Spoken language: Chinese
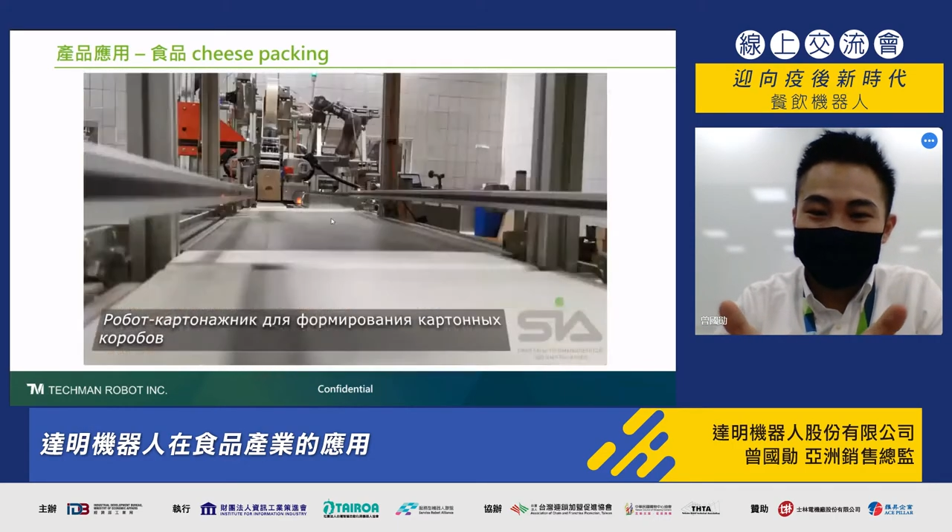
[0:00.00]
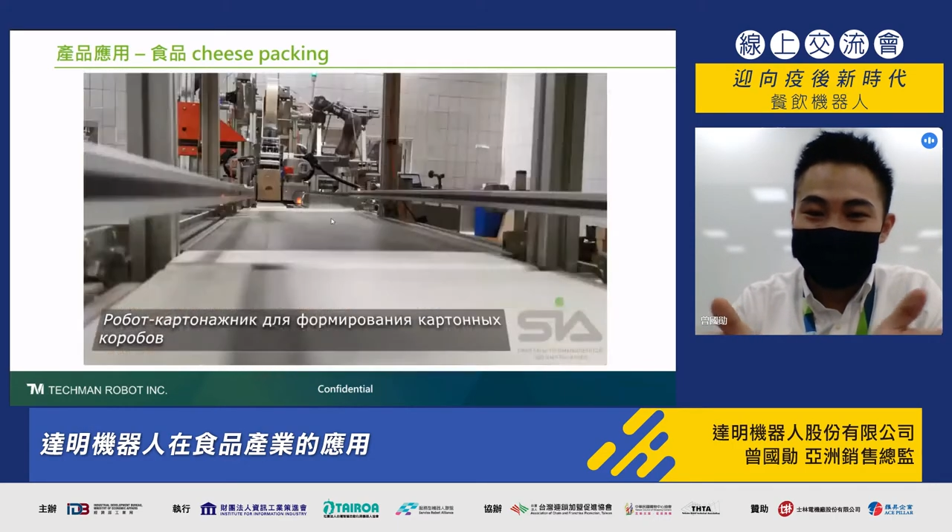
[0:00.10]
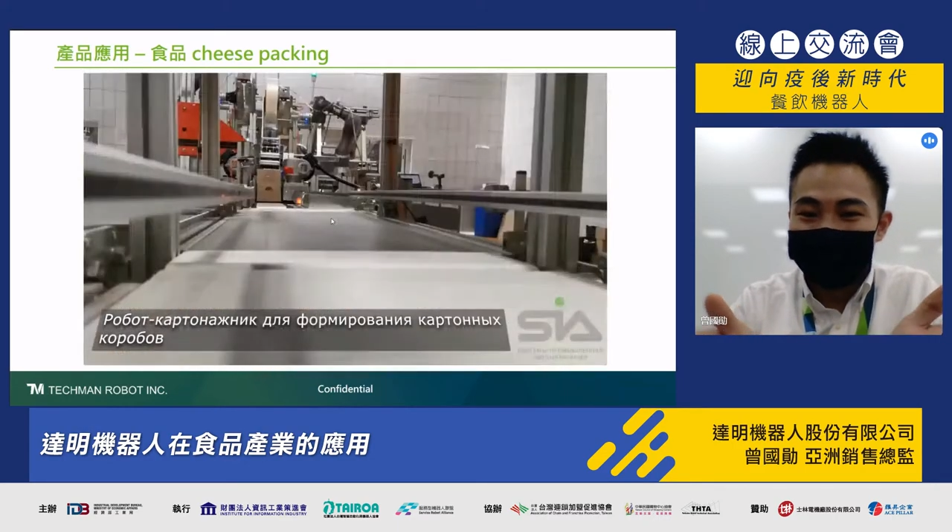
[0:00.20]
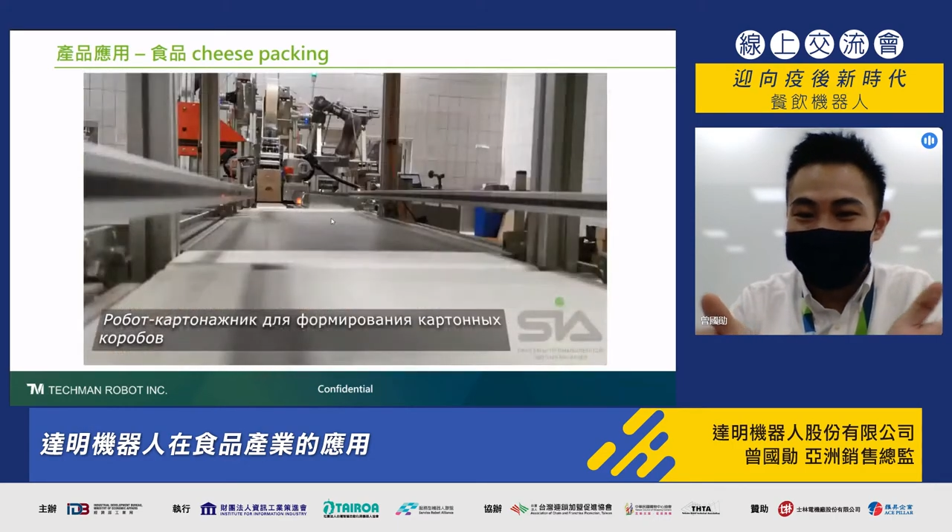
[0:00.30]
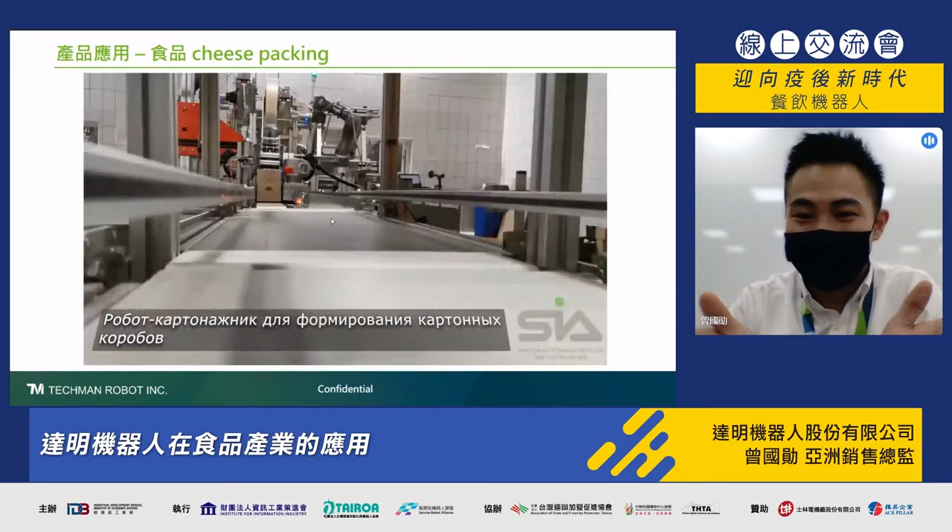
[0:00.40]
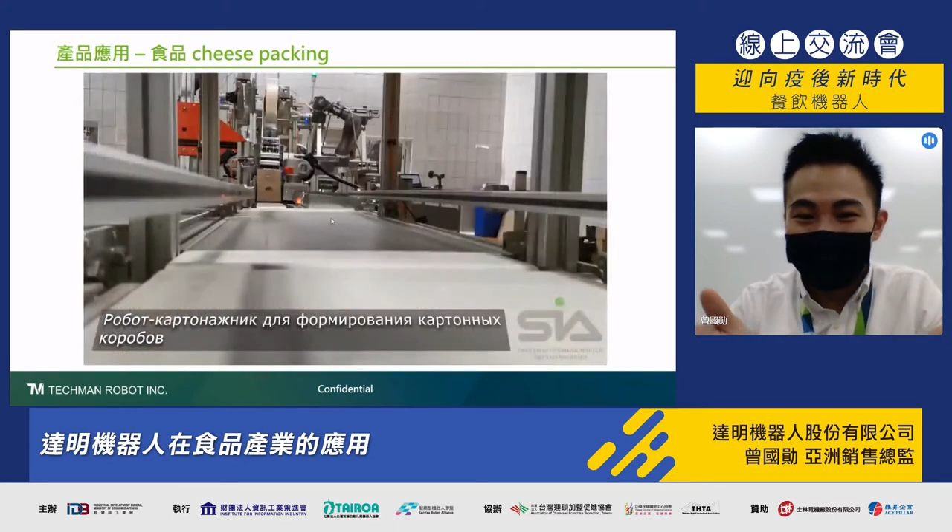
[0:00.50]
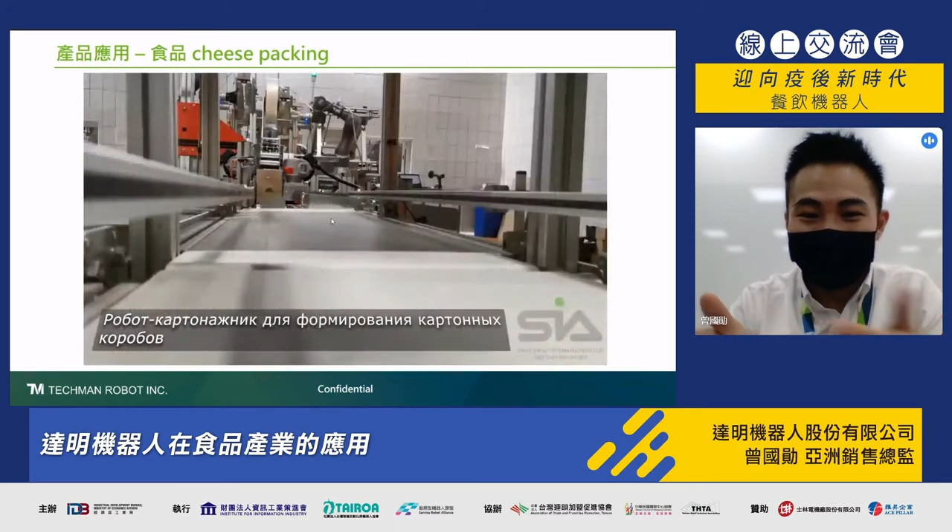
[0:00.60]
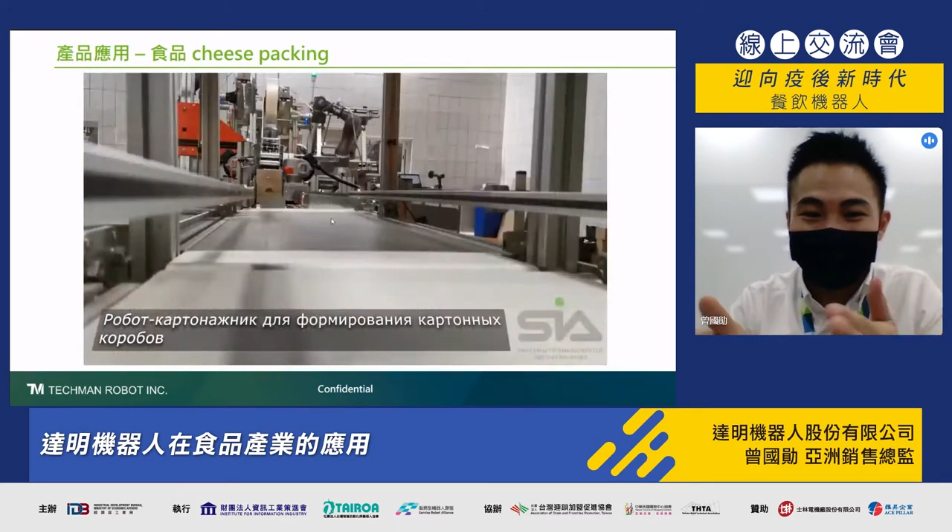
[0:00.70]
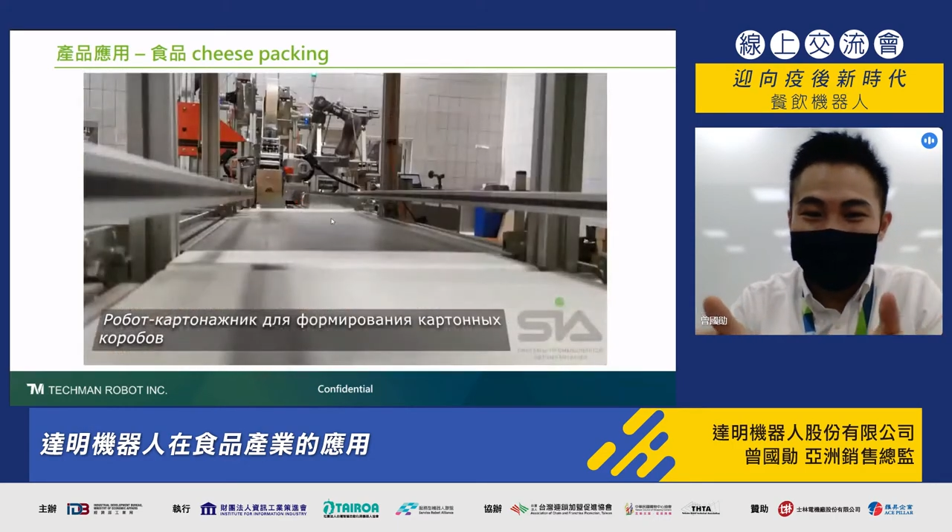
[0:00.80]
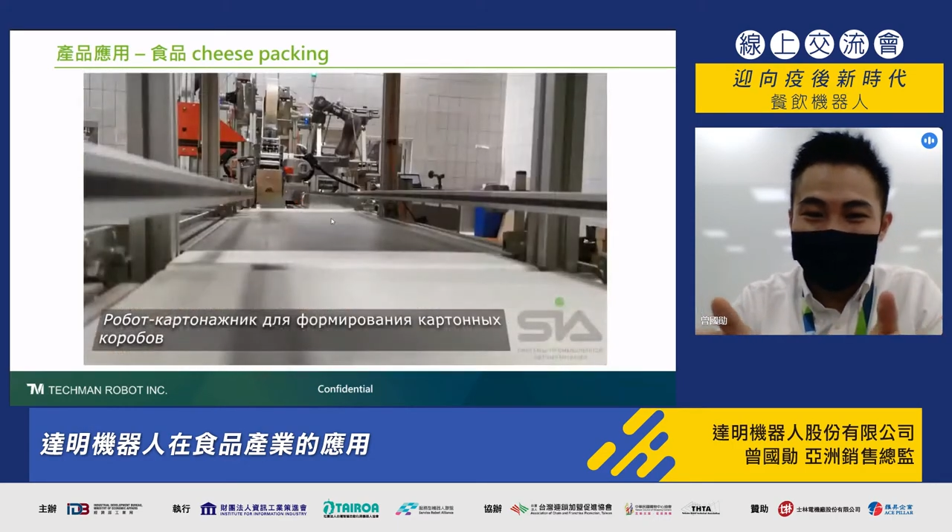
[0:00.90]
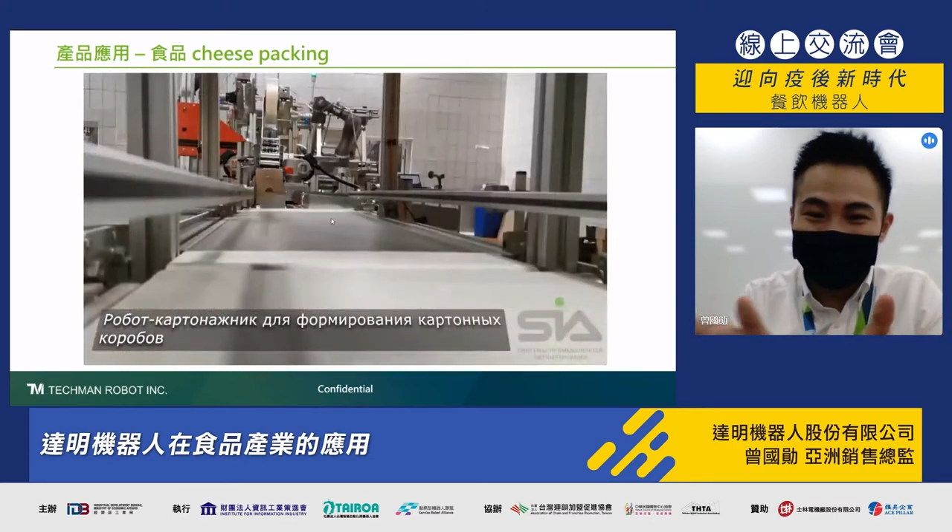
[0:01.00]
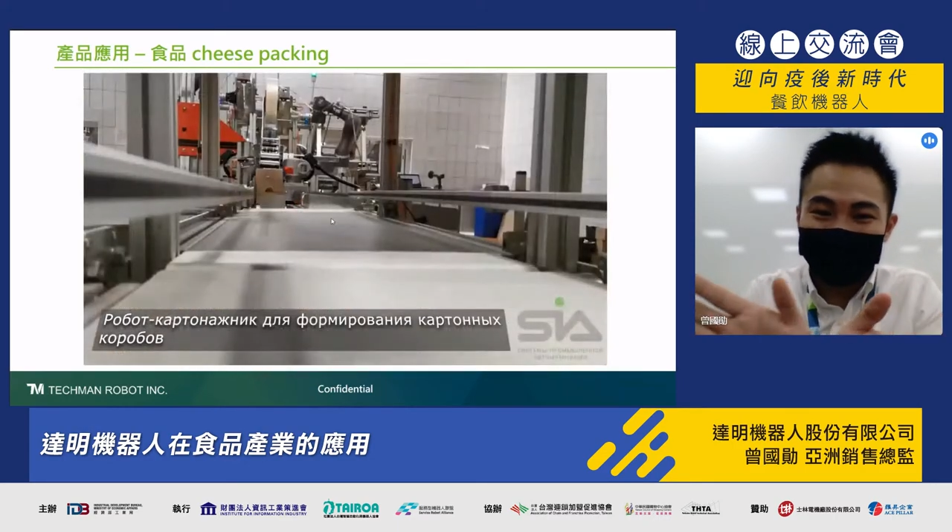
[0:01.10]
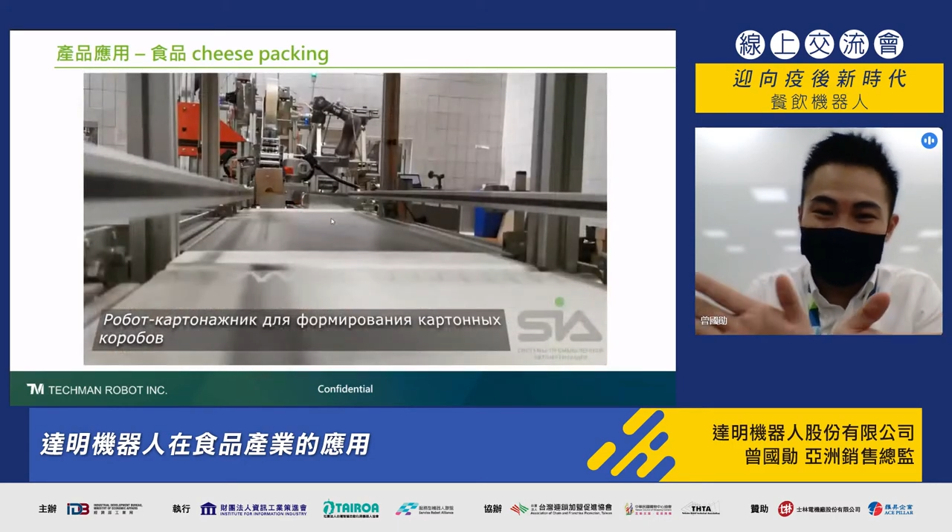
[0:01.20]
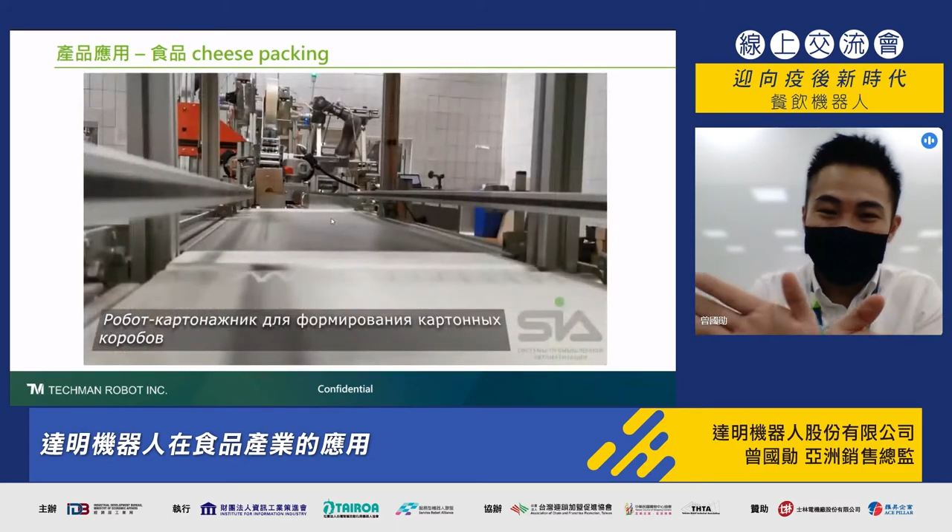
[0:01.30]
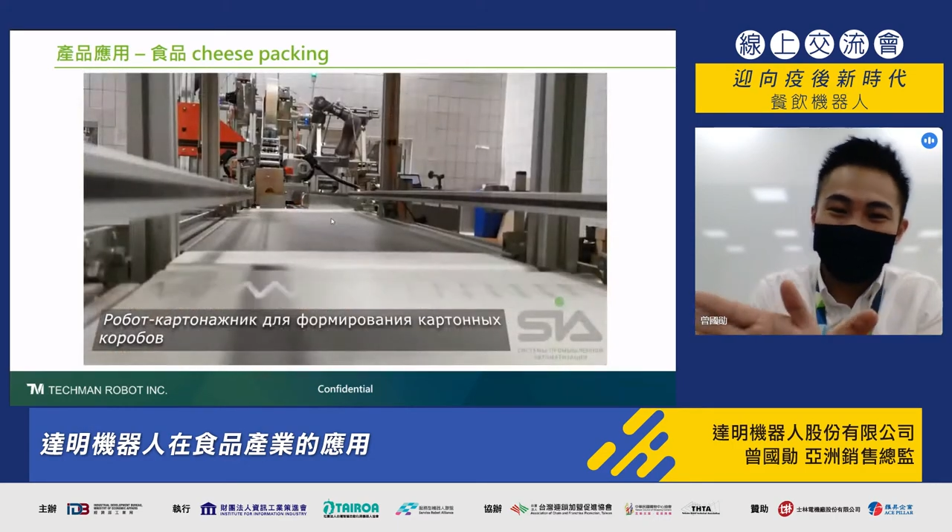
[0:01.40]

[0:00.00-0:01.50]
往右边打，让它变